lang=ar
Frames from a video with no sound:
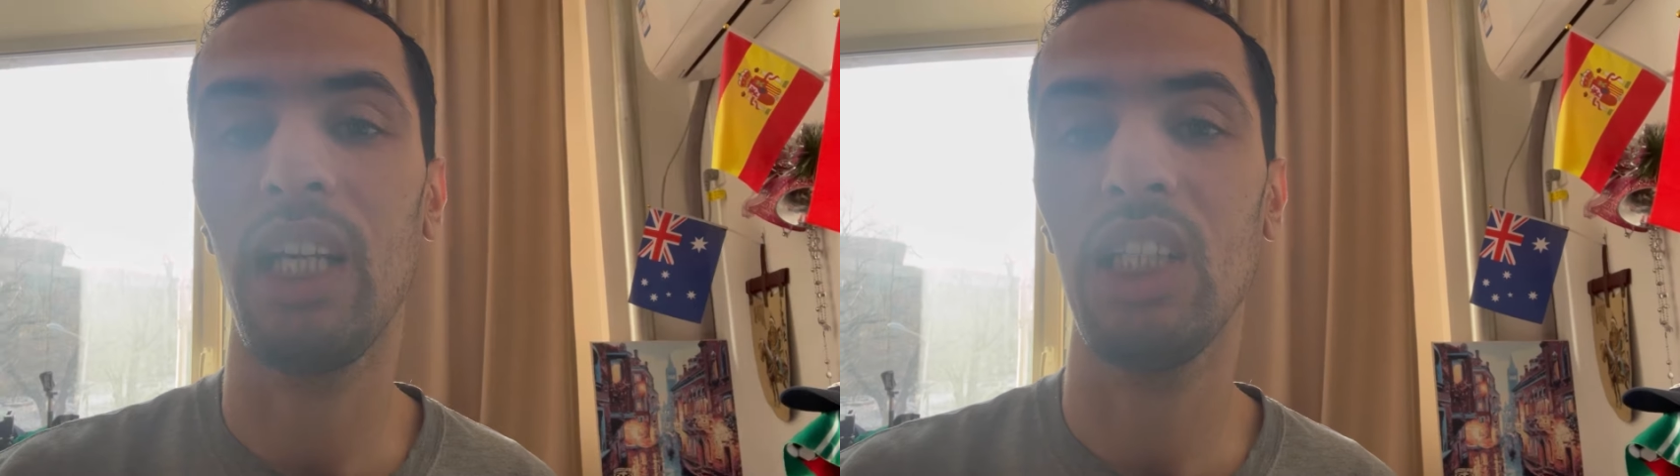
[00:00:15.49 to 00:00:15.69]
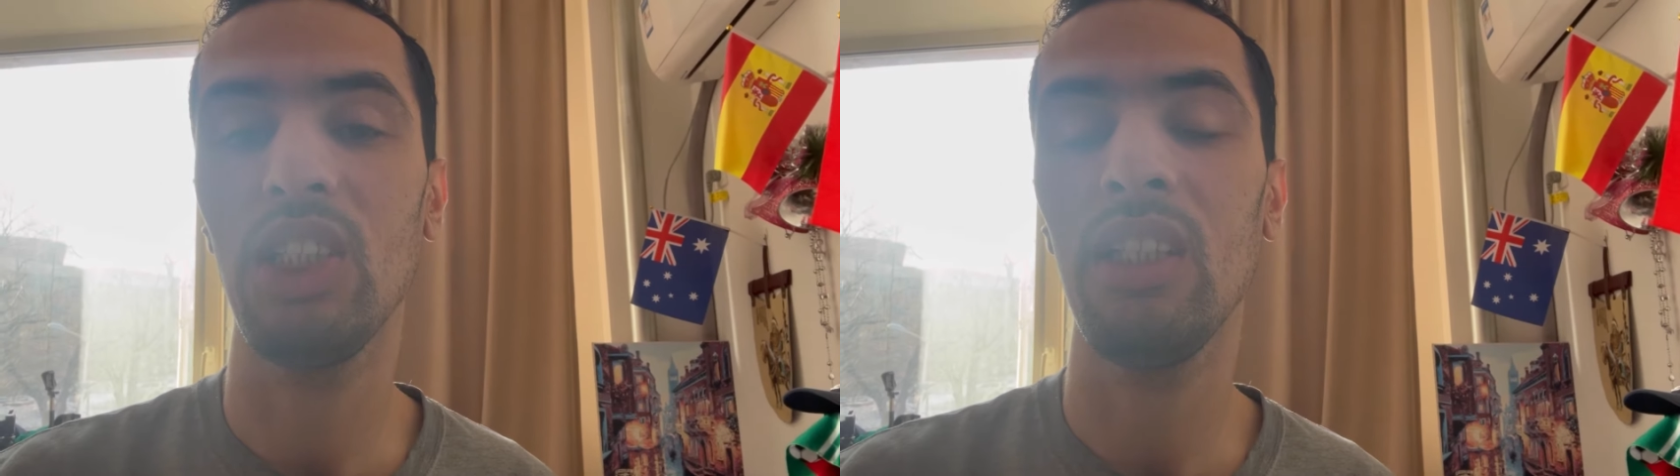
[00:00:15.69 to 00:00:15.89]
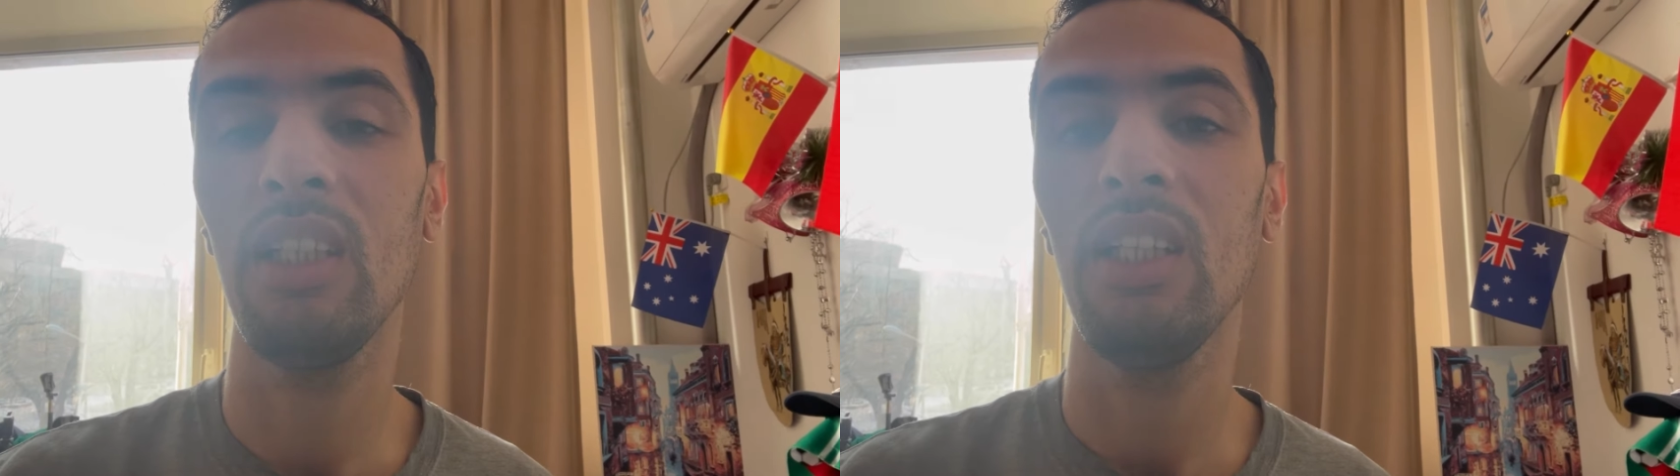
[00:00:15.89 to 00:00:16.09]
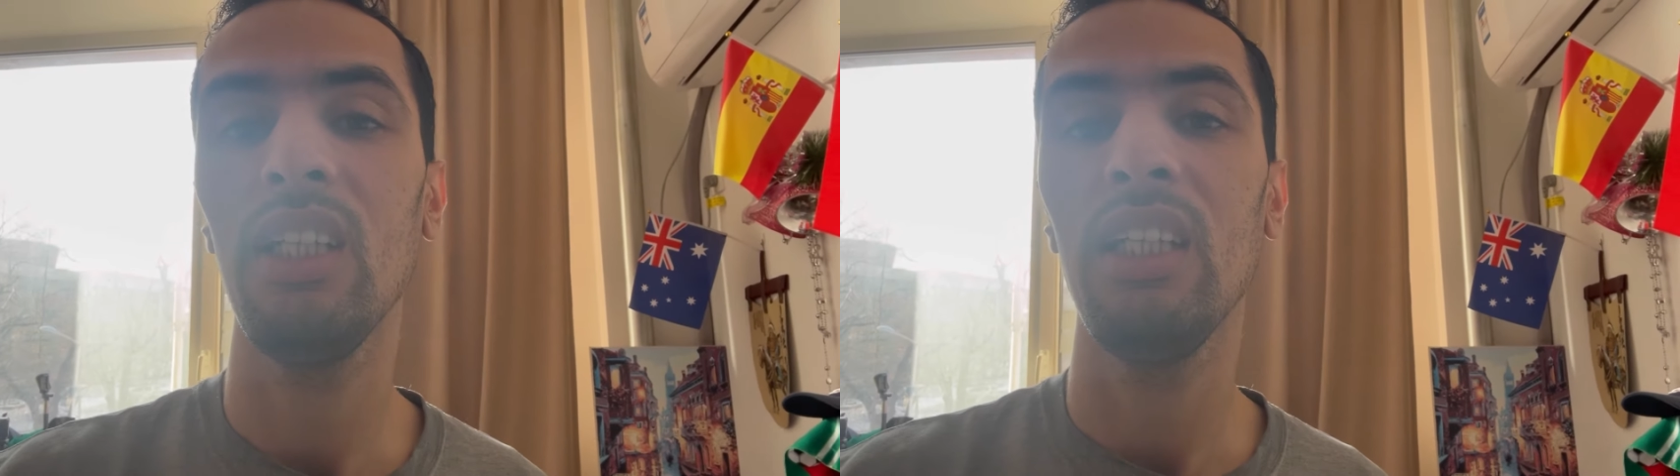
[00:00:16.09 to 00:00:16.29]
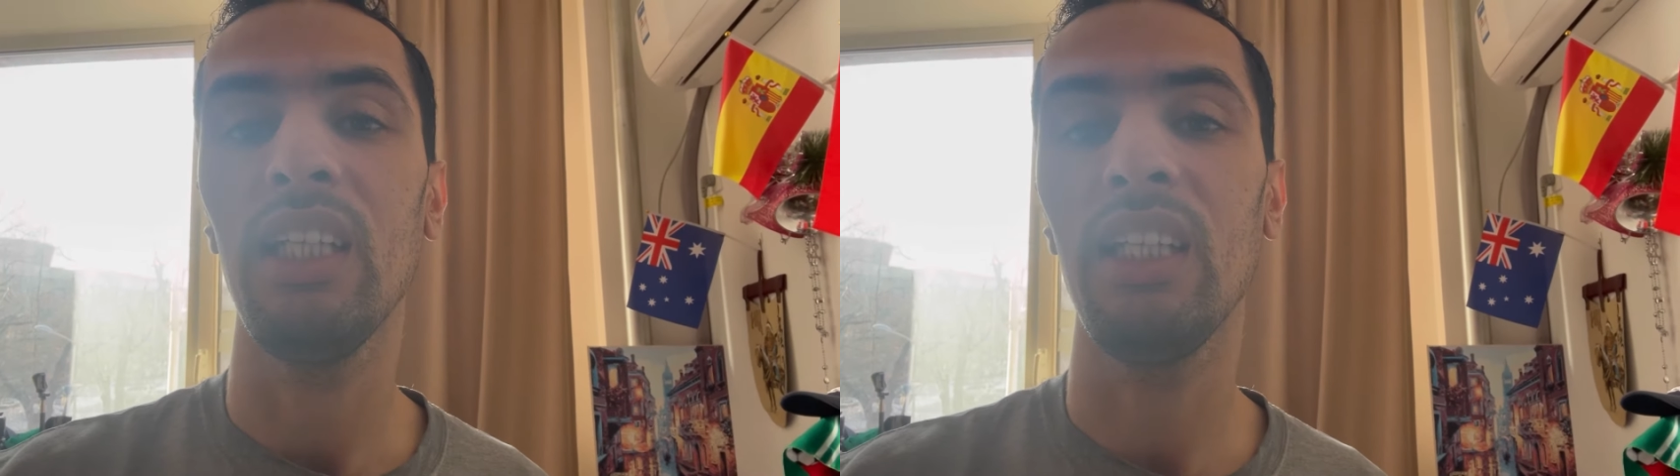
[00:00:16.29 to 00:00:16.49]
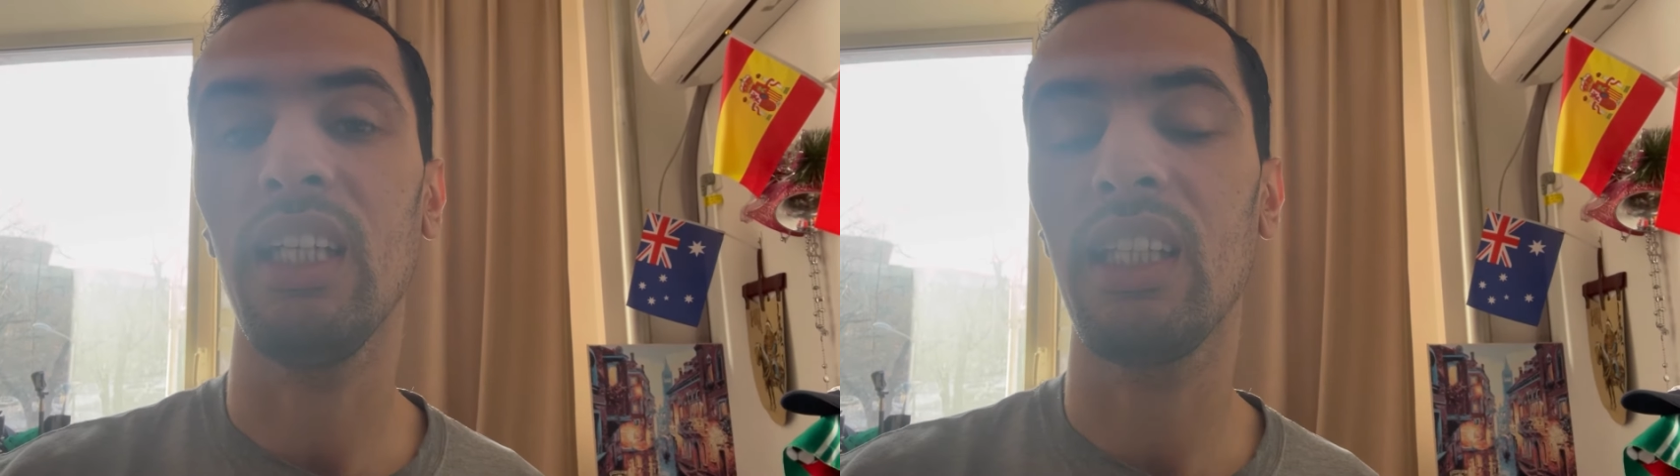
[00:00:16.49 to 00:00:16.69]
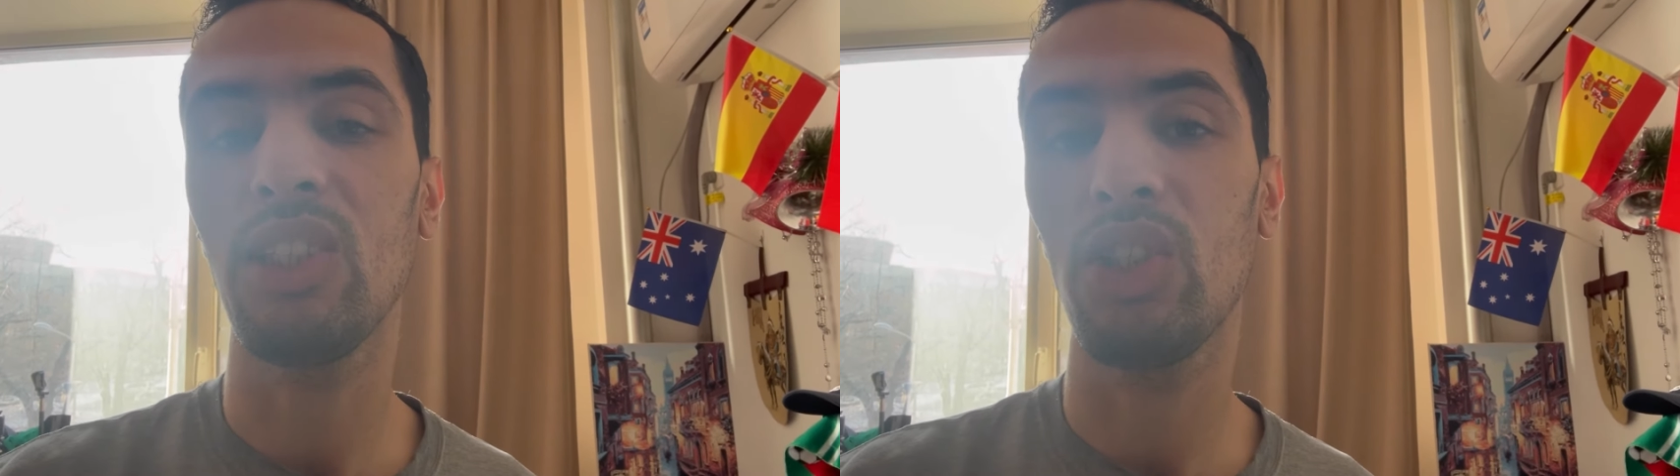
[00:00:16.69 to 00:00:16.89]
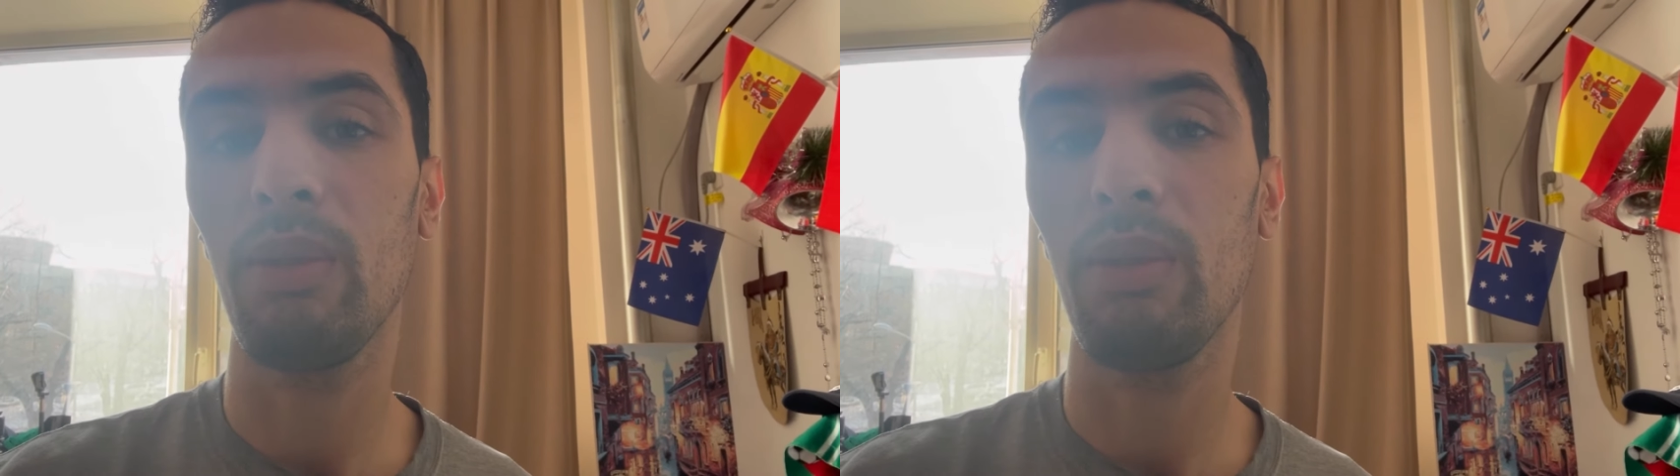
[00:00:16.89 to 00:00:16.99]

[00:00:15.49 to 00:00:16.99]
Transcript: حاجه يعني عندنا تجربه